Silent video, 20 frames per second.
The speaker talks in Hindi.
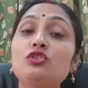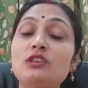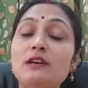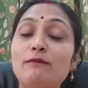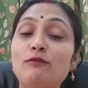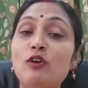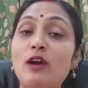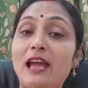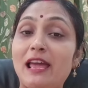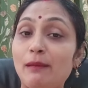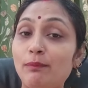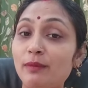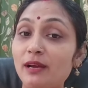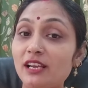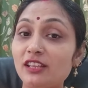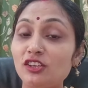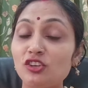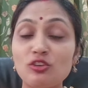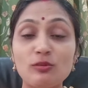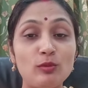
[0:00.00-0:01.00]
जब वो हेल्प
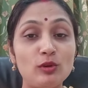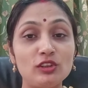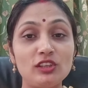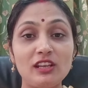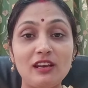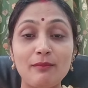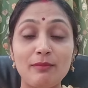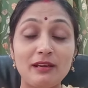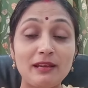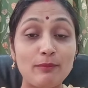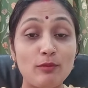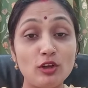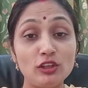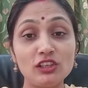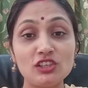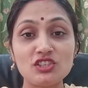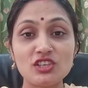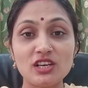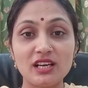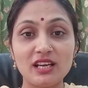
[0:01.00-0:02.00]
करते हैं तो बोलते हैं ना बेटा बहुत
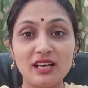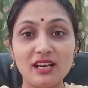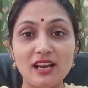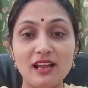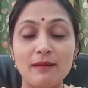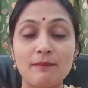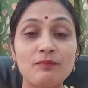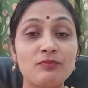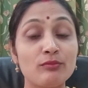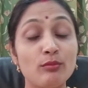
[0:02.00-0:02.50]
अच्छा करना